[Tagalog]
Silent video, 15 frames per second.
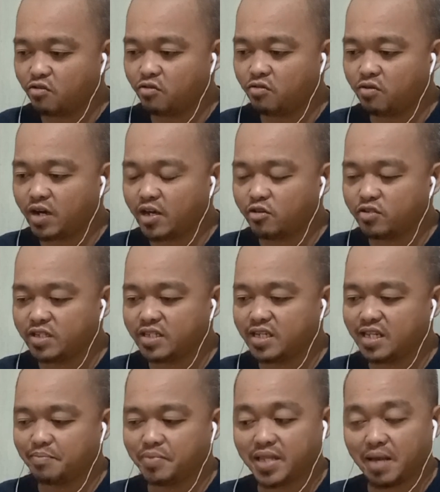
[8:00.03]
So ngayon
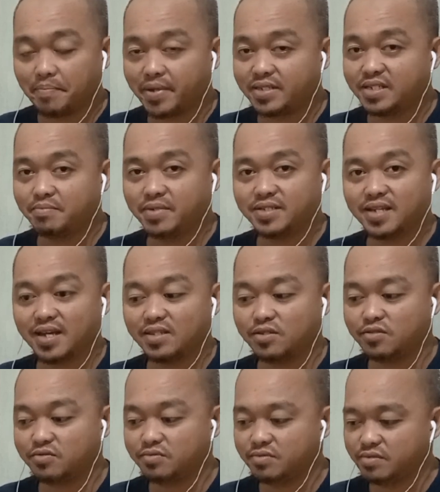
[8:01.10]
hindi na pinapansin
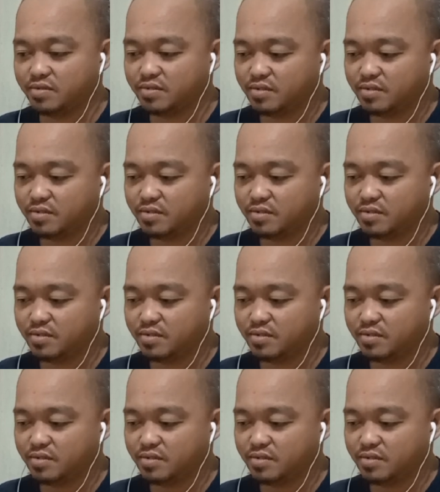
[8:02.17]
masyado yun.